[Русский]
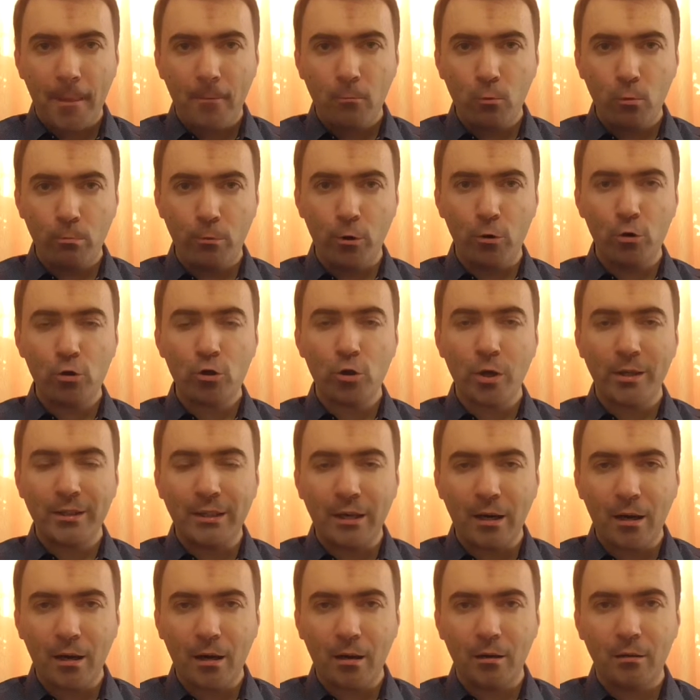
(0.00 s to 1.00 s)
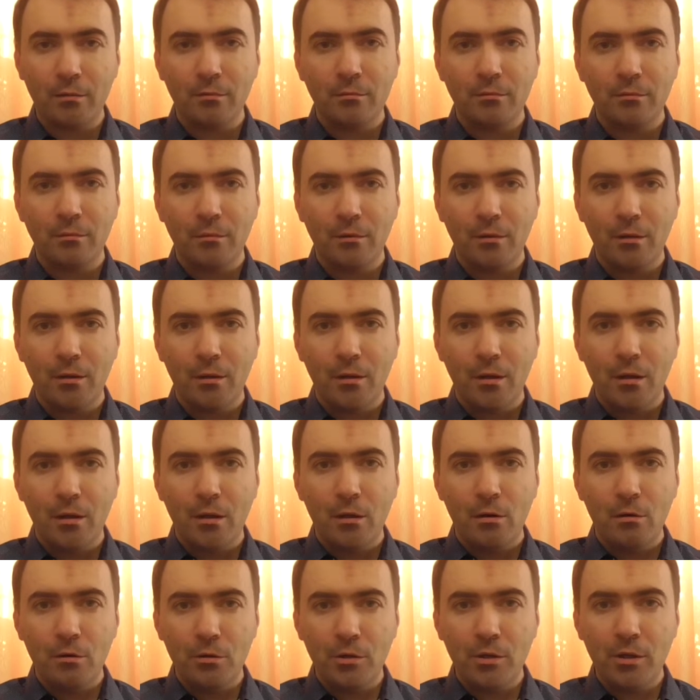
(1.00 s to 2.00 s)
«Умрешь от рака».
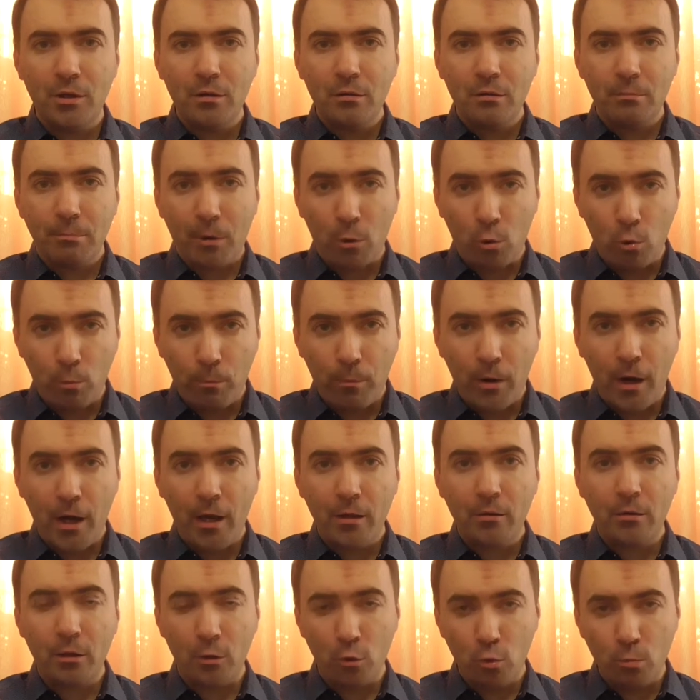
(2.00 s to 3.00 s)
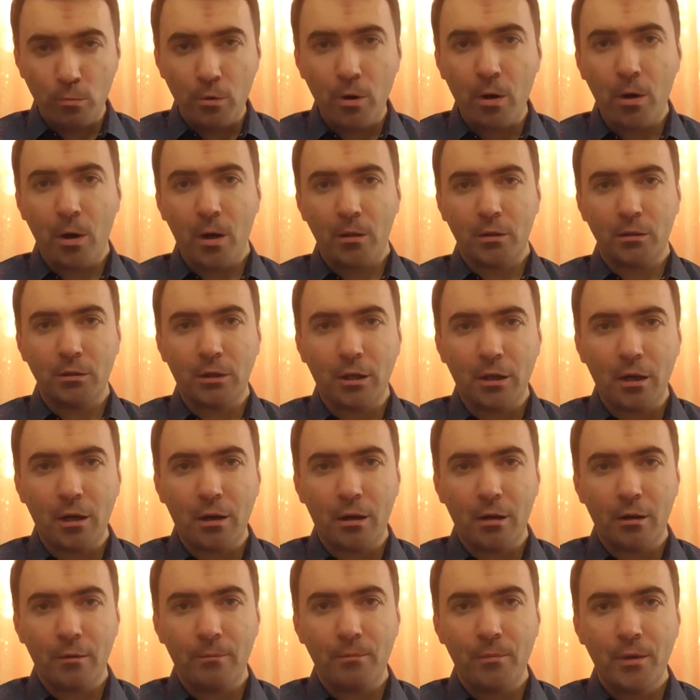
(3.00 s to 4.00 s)
Люди покупают и умирают от
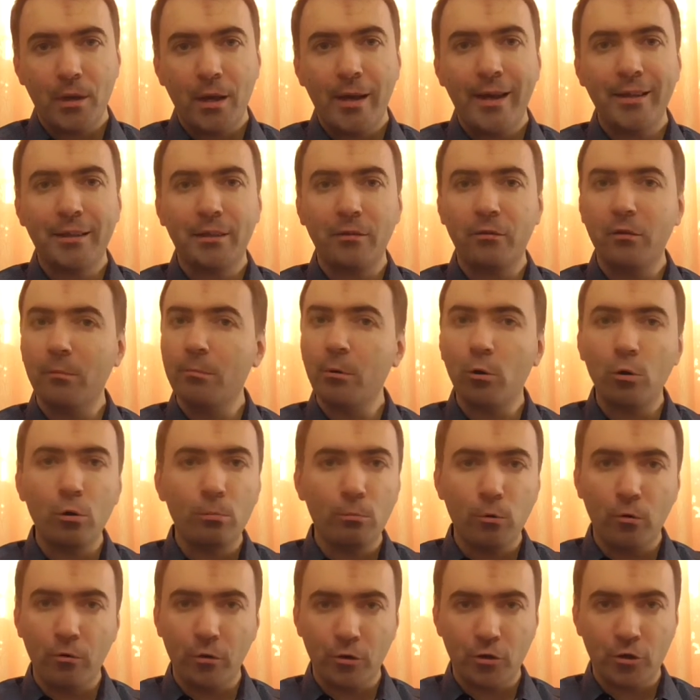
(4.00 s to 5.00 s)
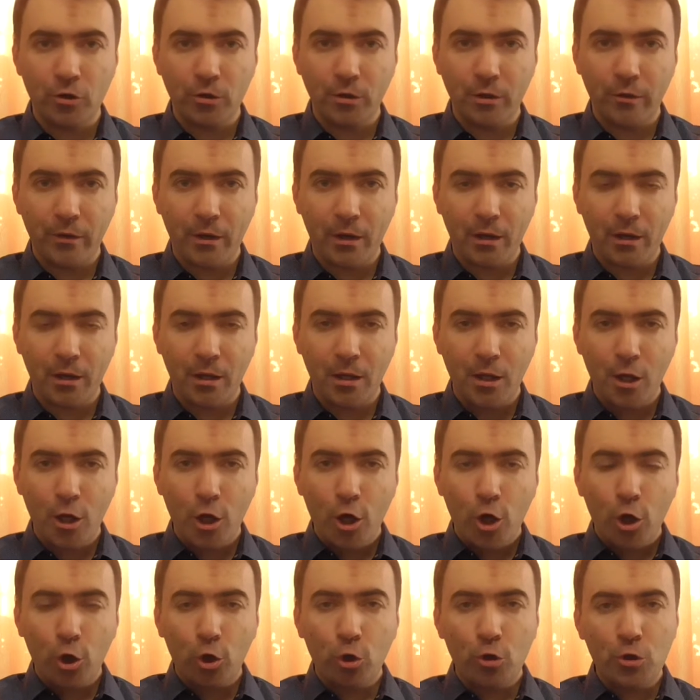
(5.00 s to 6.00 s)
рака. Это выбор любого человека.
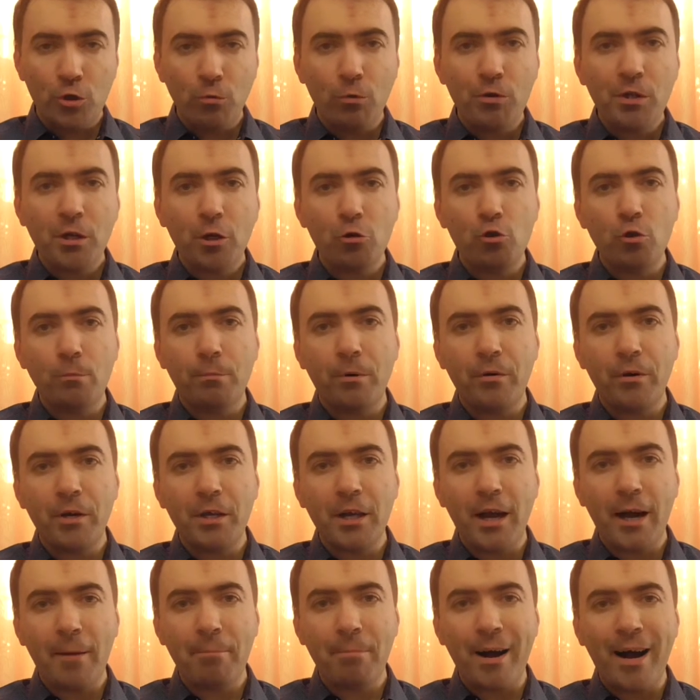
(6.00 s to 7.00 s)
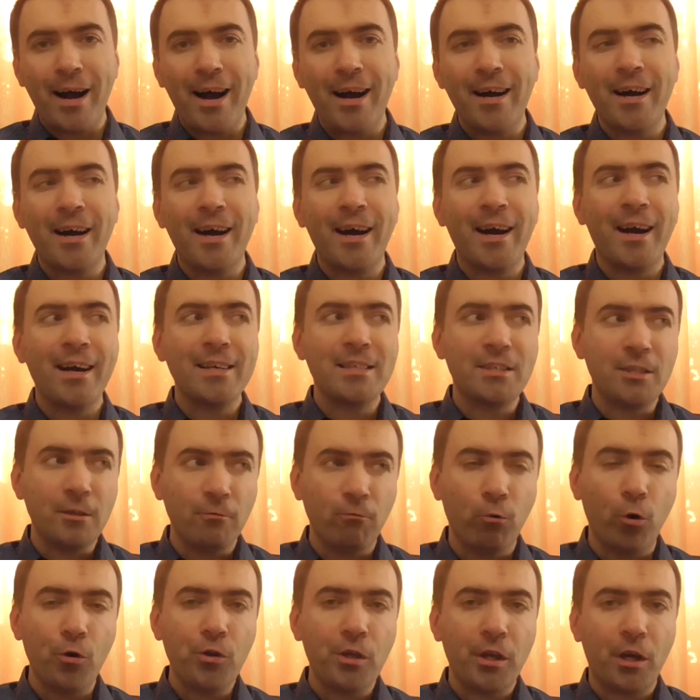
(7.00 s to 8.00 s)
Но сегодня, хочу, поговорить а, а
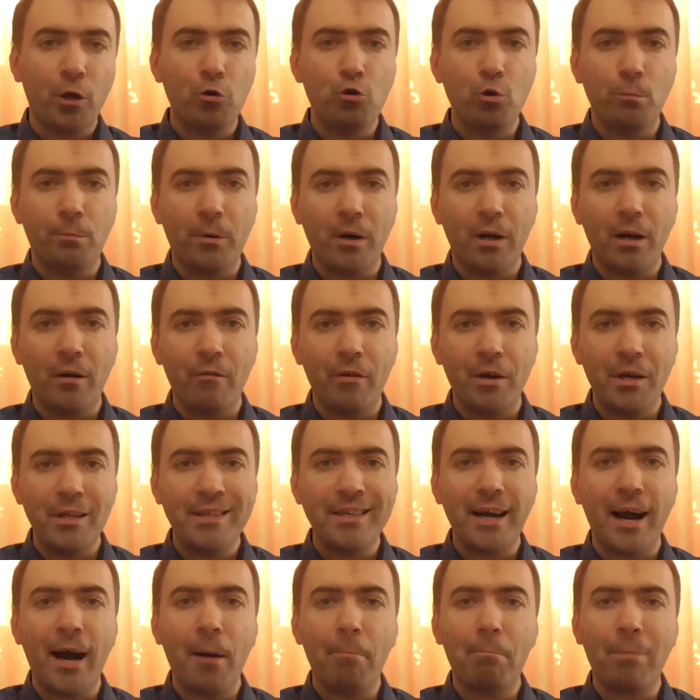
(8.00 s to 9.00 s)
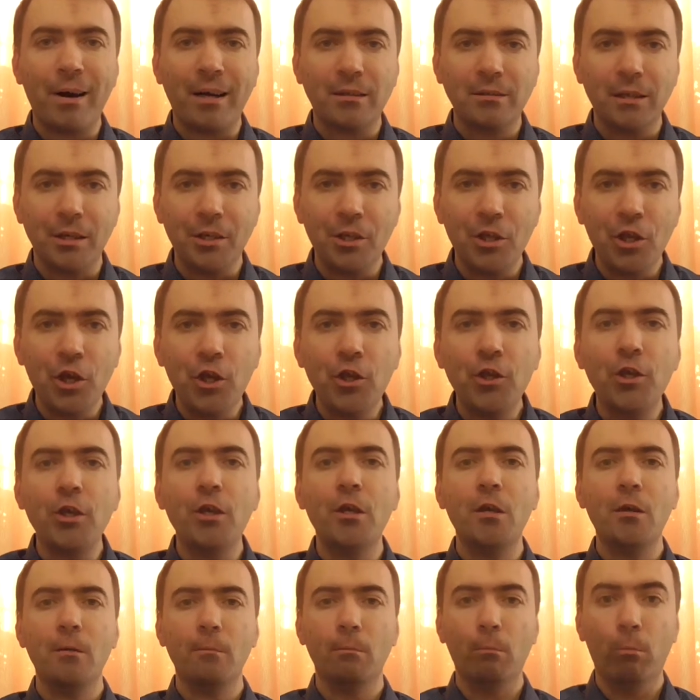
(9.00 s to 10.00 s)
сегодня я хочу поговорить о
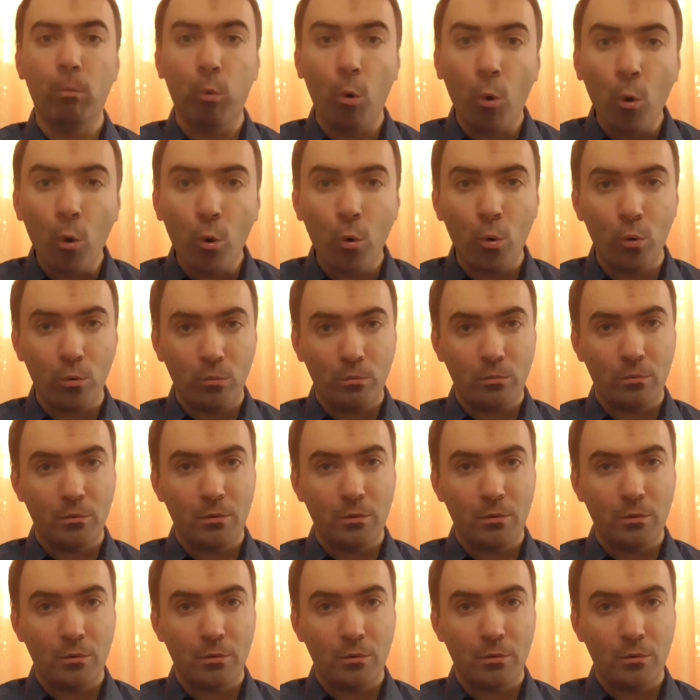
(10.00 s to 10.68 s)
поклонении Богу